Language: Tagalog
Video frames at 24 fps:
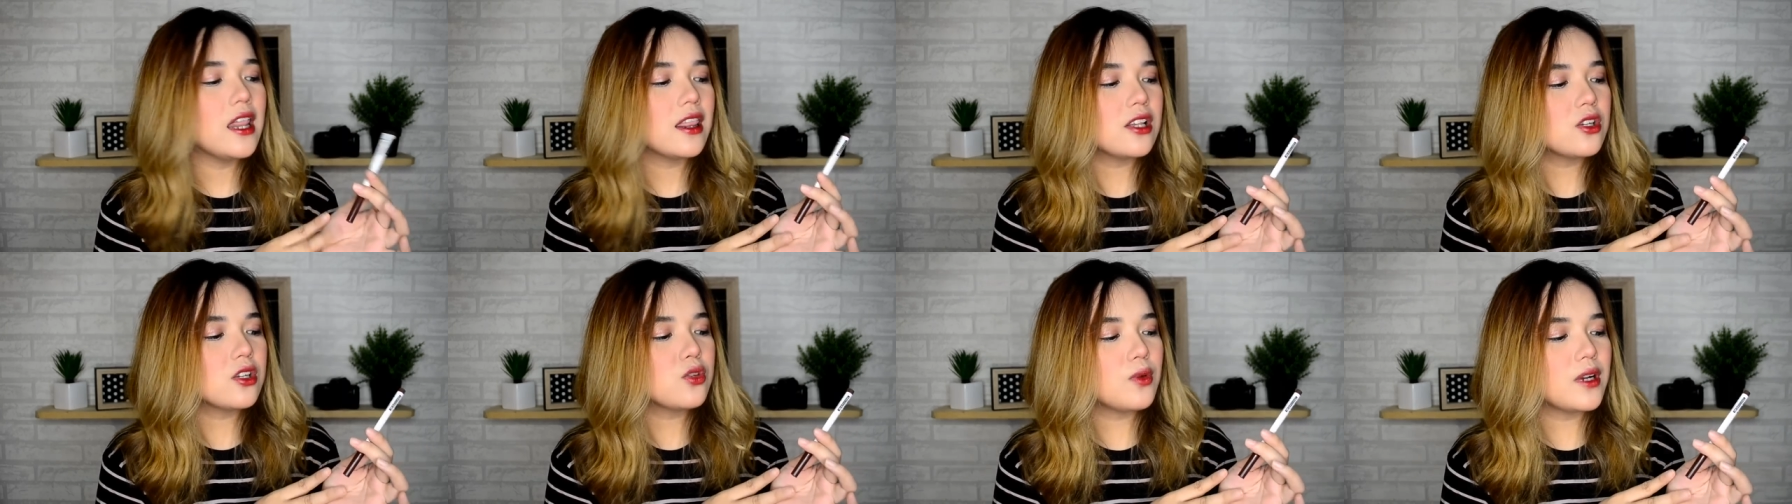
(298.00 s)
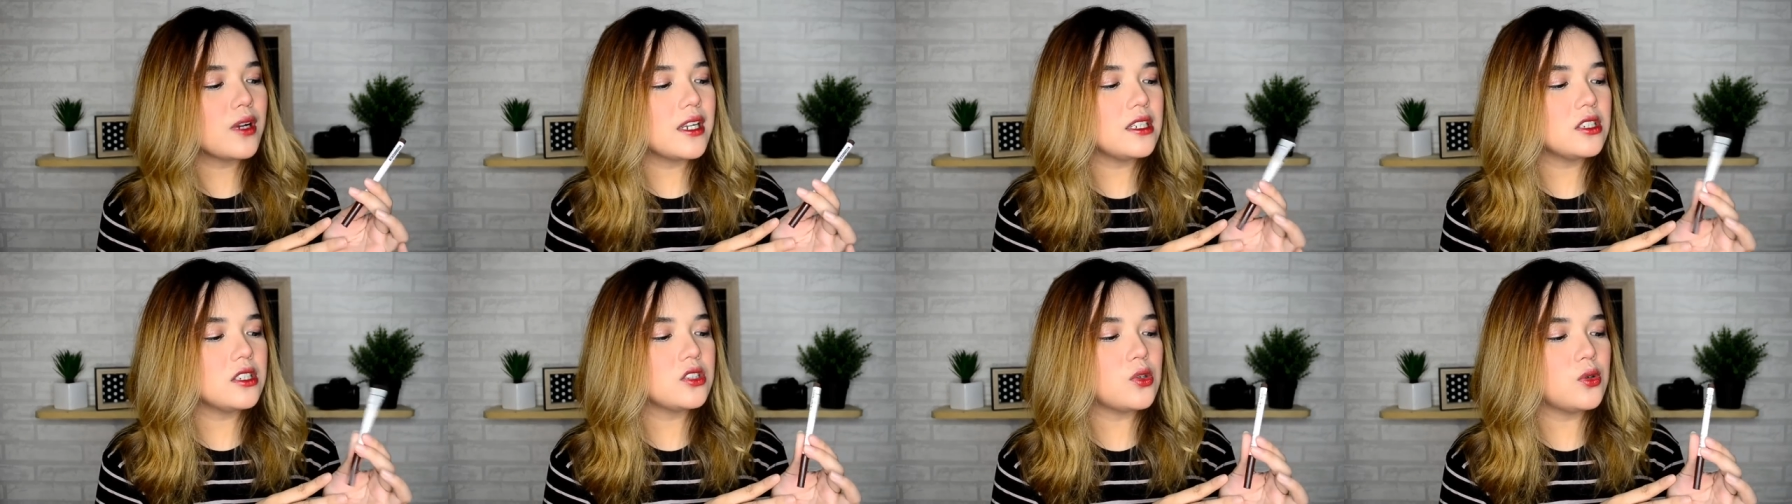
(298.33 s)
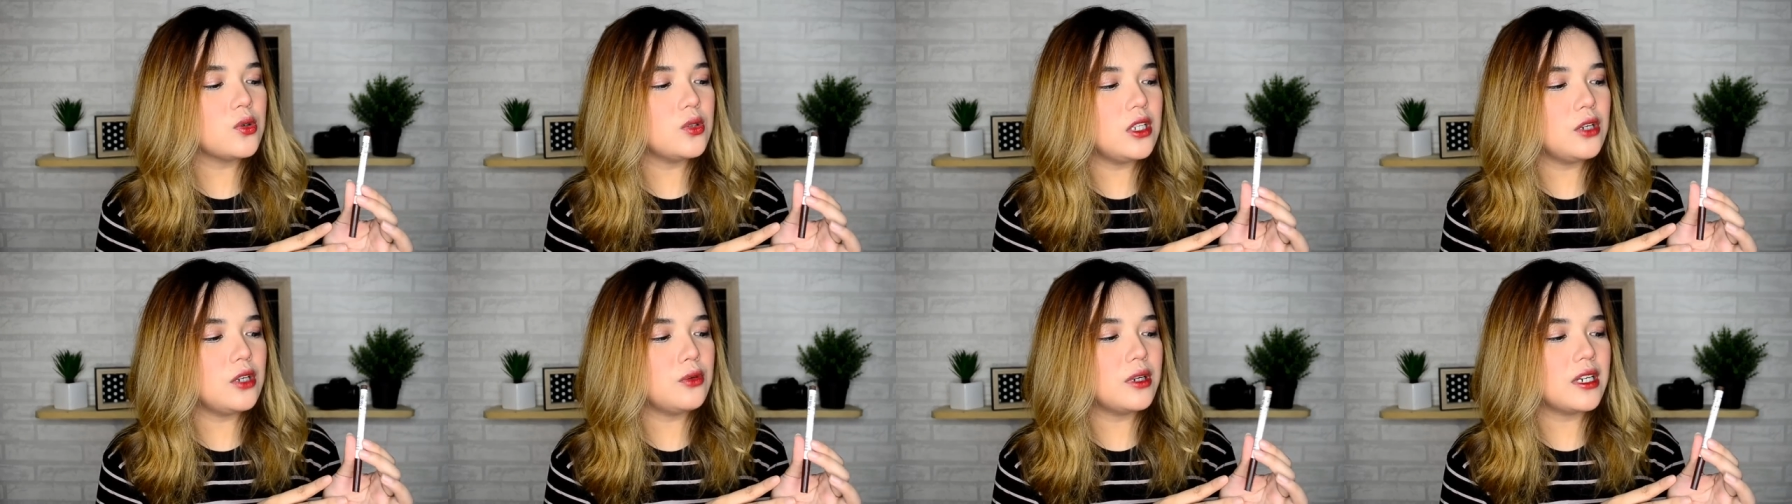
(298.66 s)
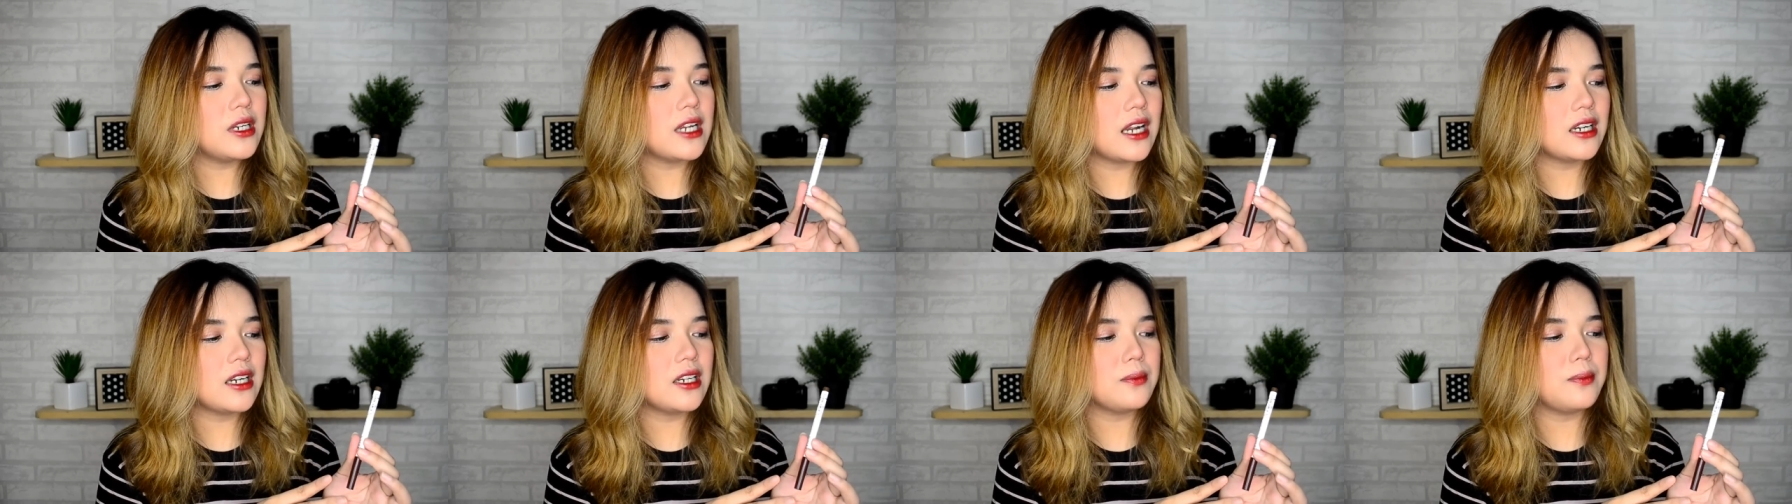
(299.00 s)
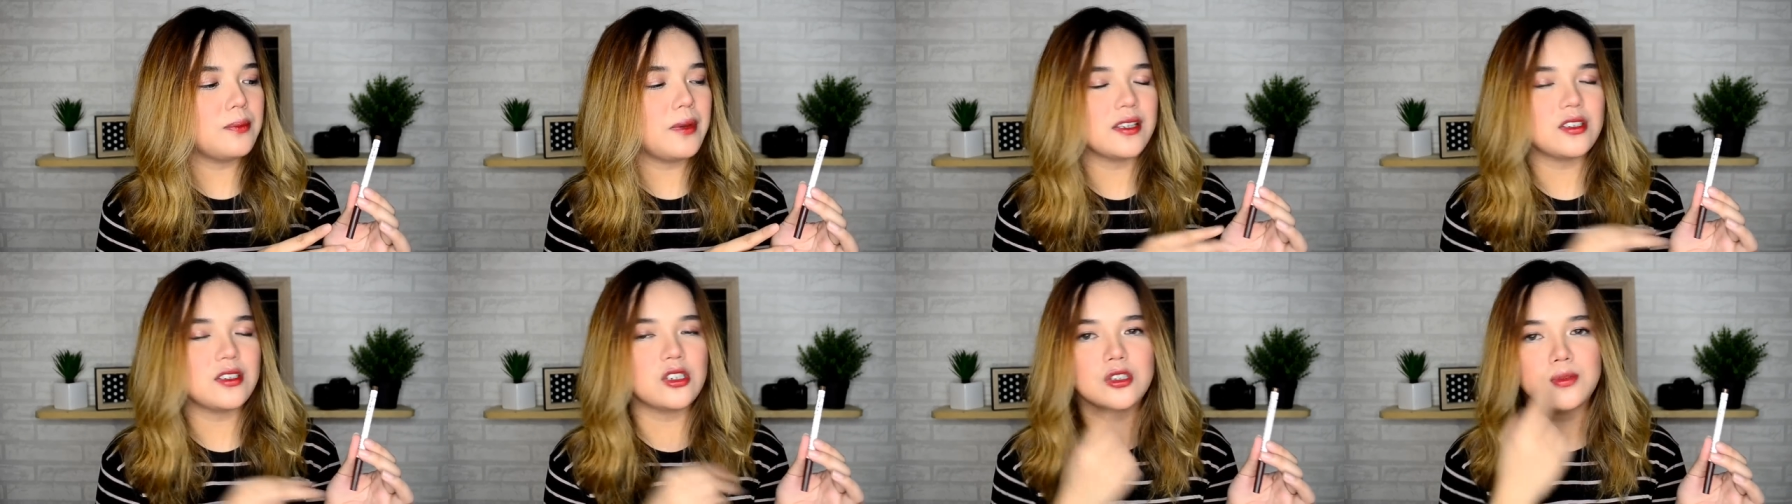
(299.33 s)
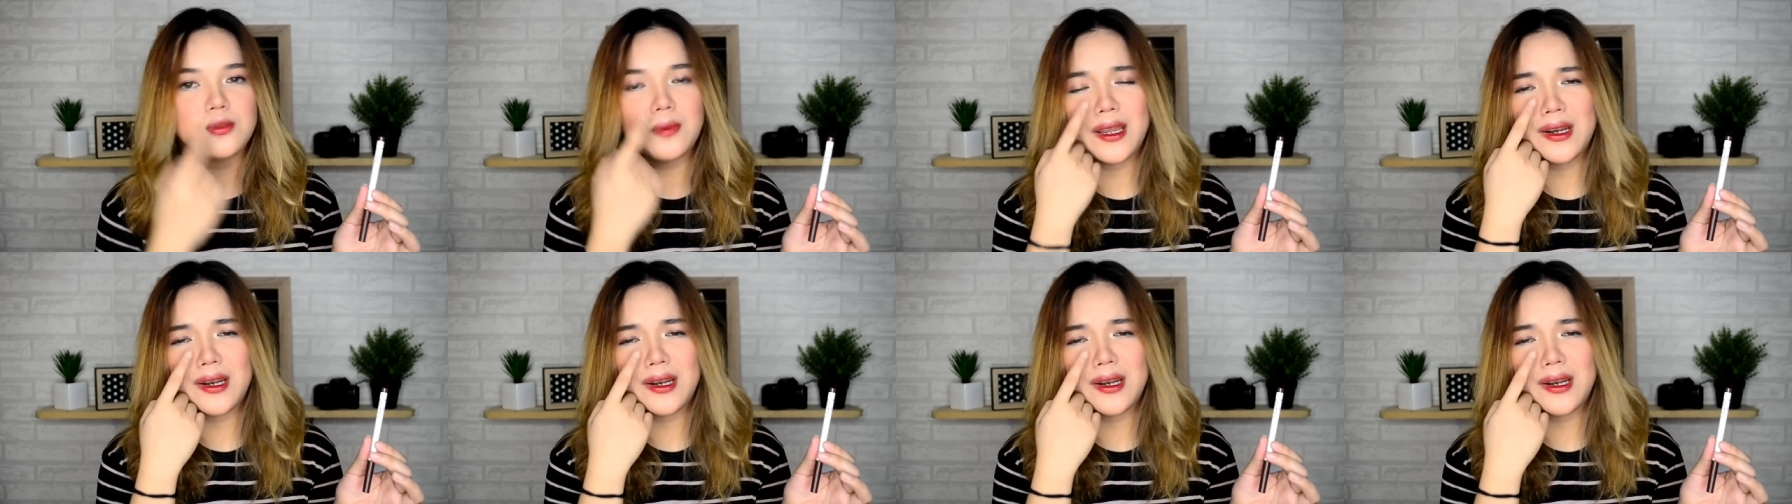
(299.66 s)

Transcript: this one is only 100 pesos,